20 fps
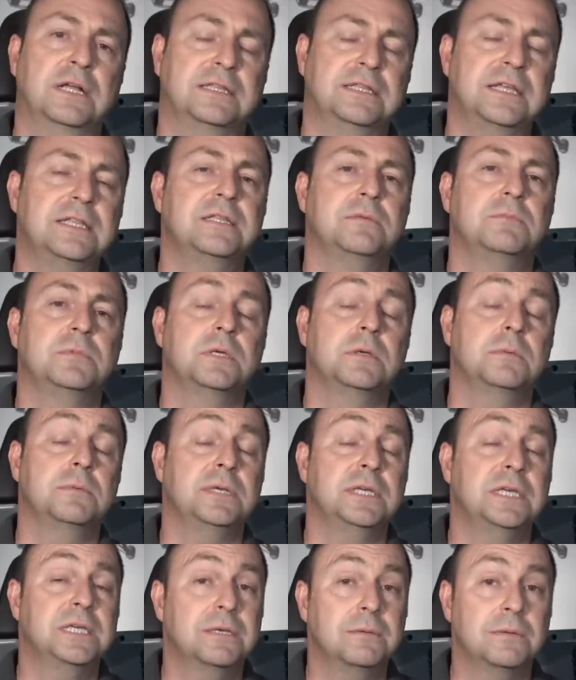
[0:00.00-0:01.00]
Dediğim gibi
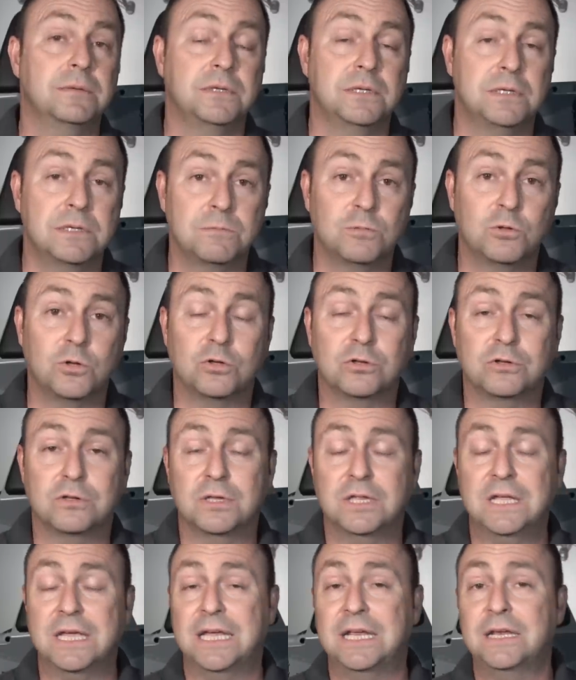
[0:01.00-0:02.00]

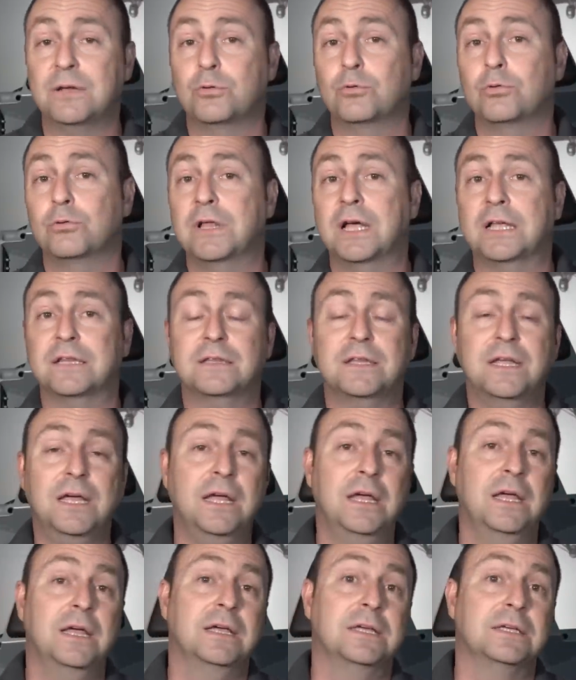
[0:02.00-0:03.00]
2024'te de eli
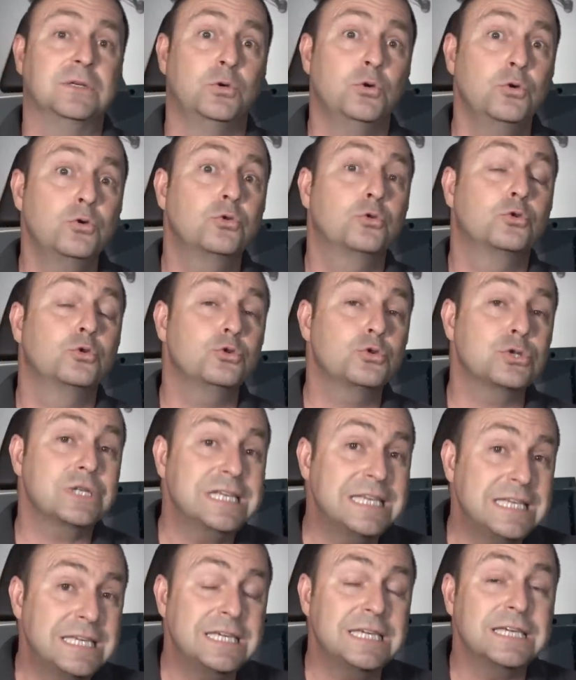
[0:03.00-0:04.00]
kulağında Hürkuş
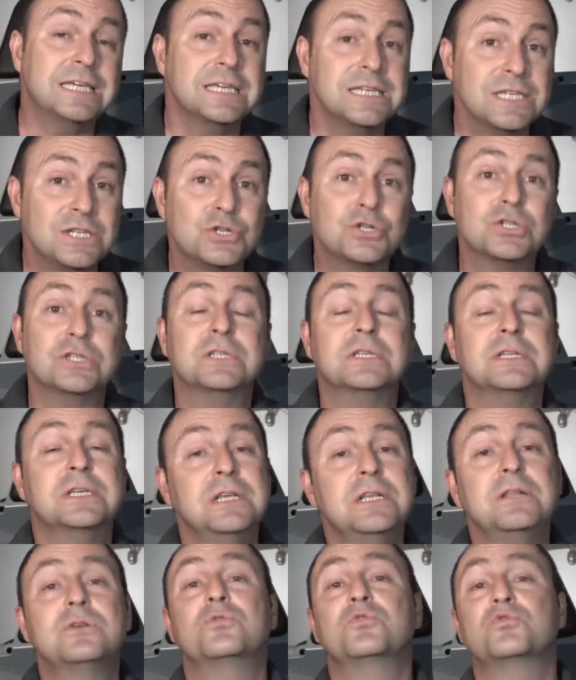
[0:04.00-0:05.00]
2 için
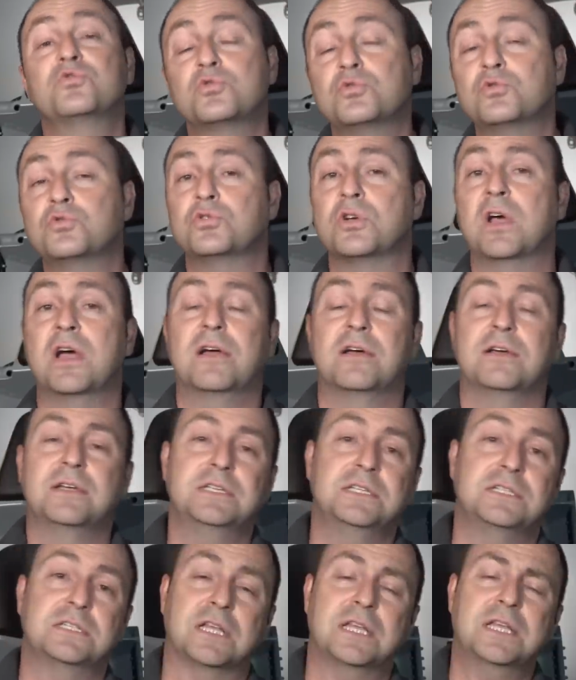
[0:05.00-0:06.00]
ilk uçuş
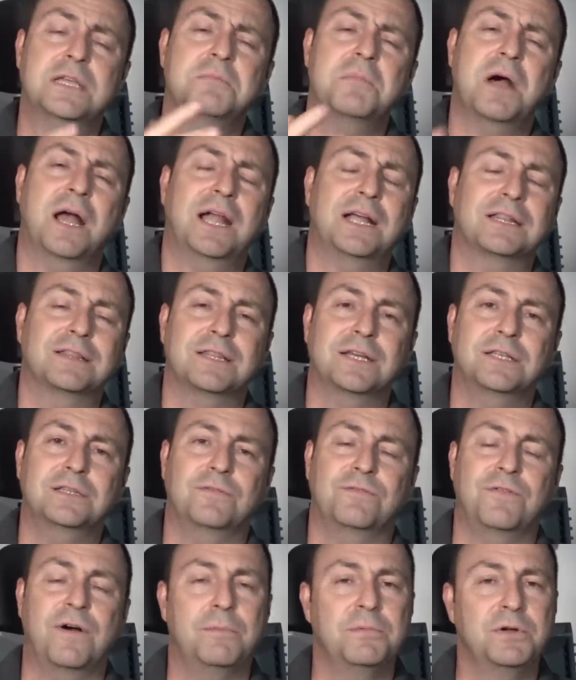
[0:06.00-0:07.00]
işte imalattan,
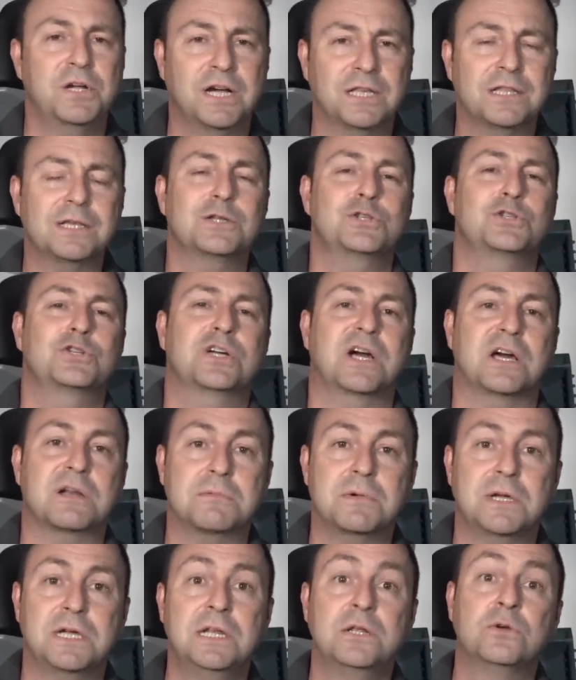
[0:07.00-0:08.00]
fabrikadan
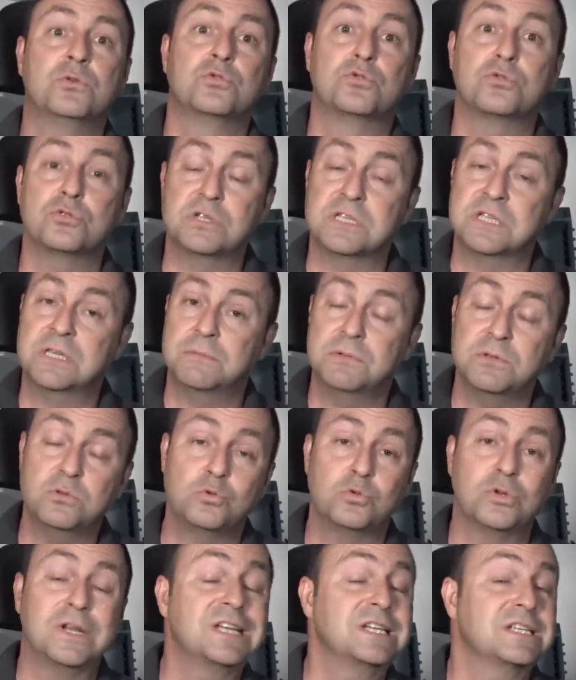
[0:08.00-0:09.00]
çıkarma, ilk uçuş gibi
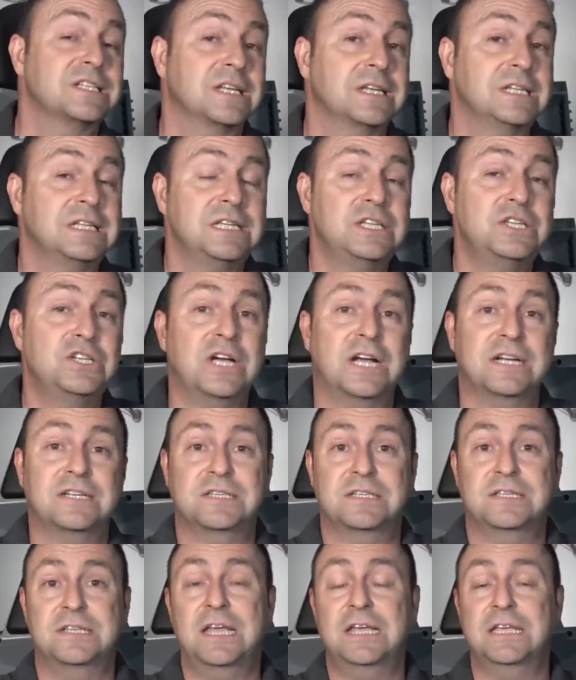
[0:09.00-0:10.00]
süreçlerin
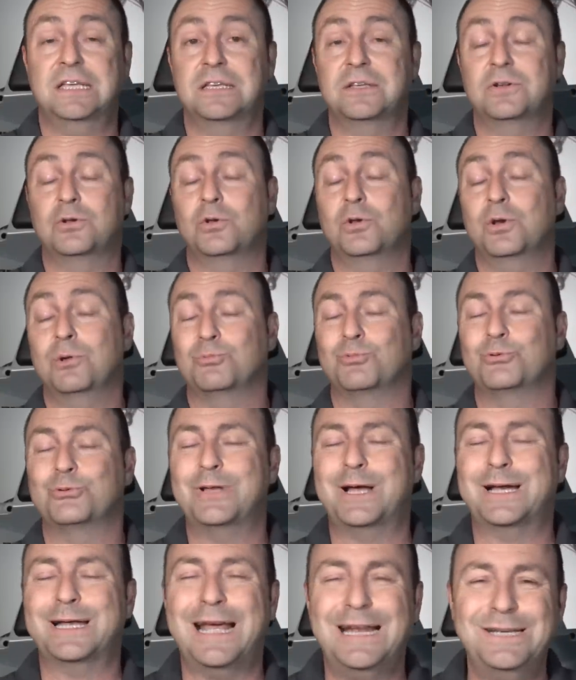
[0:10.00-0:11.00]
içerisine giriliyor.
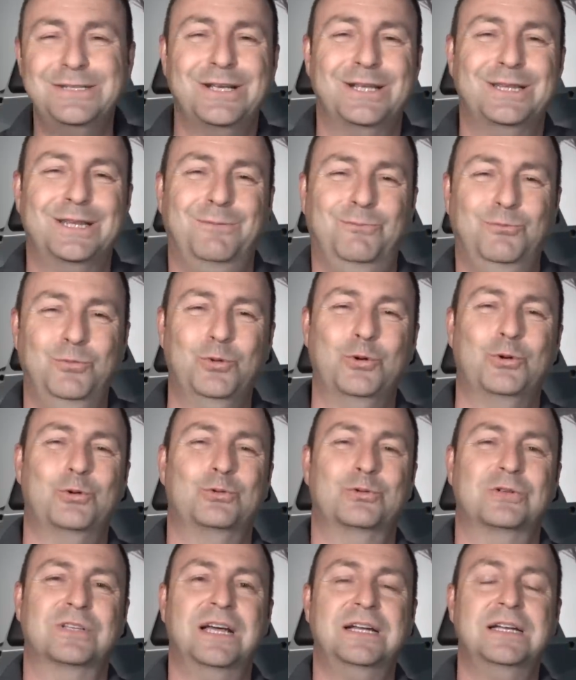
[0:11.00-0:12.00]
Bunlar gerçekten bu
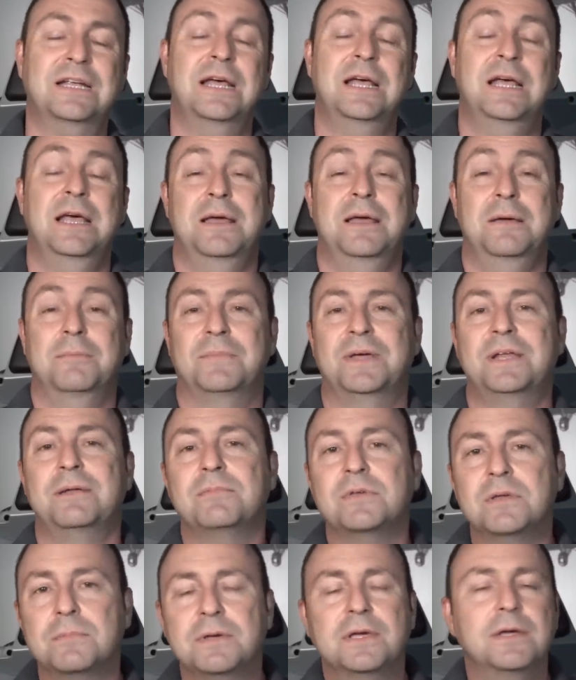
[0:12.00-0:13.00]
görüntüler
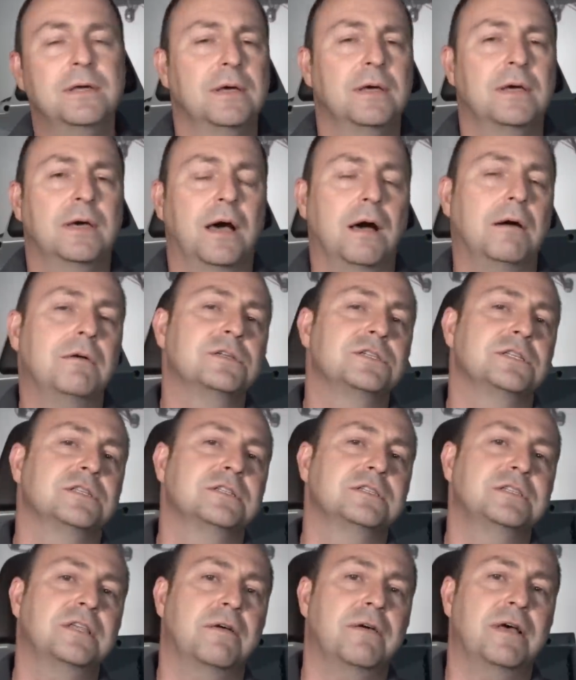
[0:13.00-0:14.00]
benim gibi
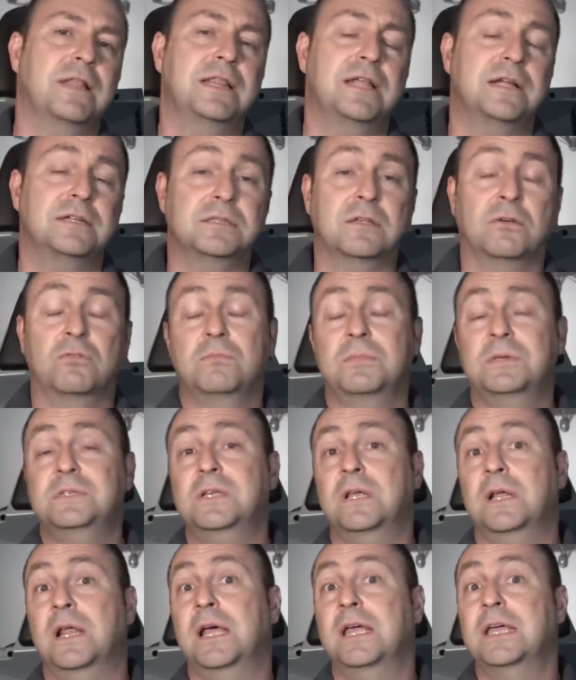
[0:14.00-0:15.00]
havacılık sevenler, savunma
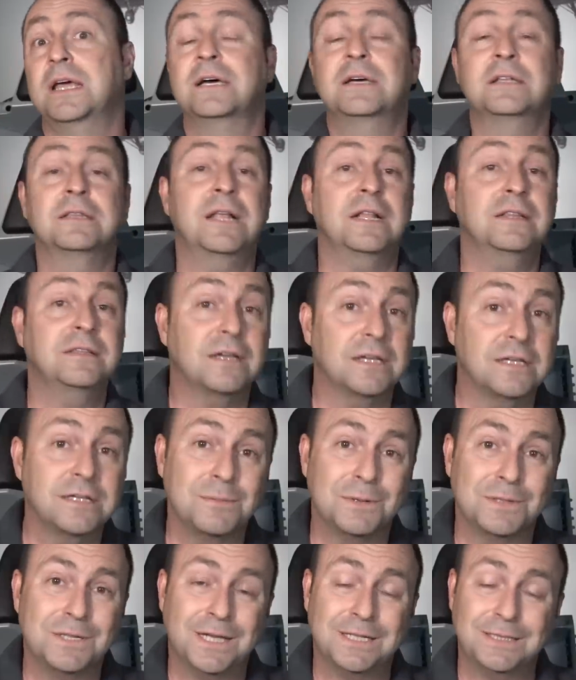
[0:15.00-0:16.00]
sanayi yakından
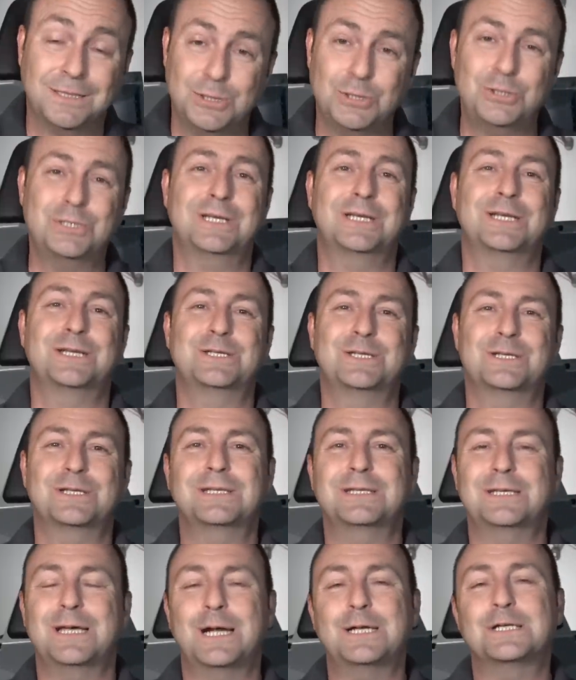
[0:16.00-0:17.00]
takip eden kişiler
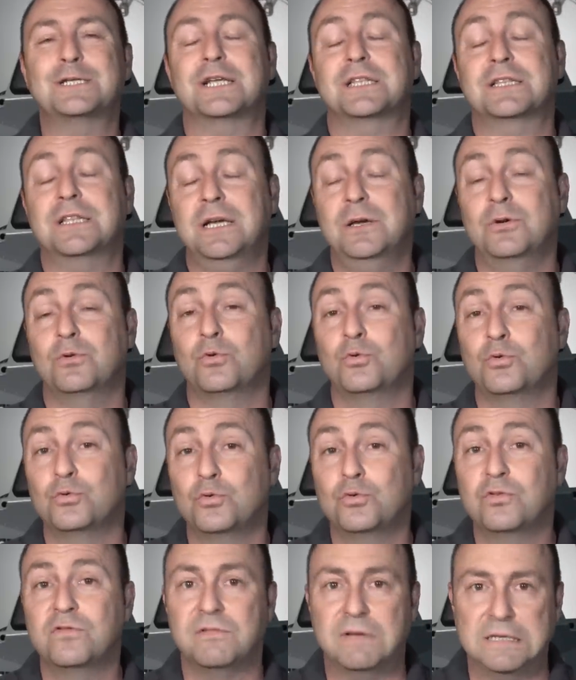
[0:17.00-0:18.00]
için gerçekten
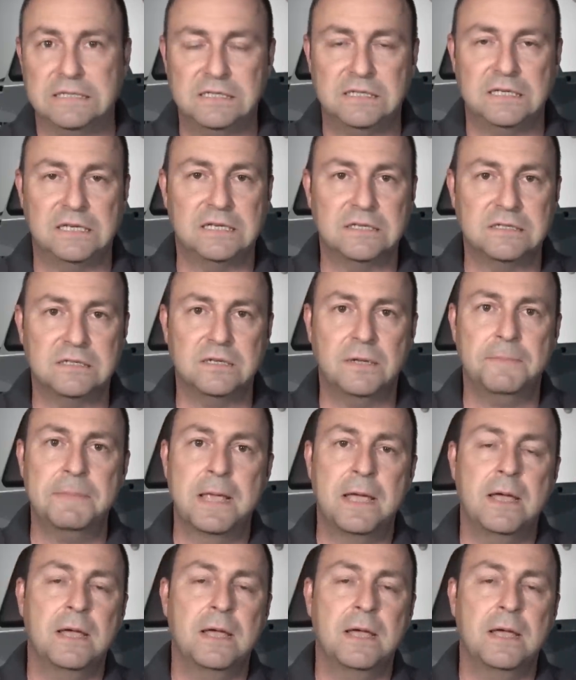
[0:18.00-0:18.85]
gurur vesilesi.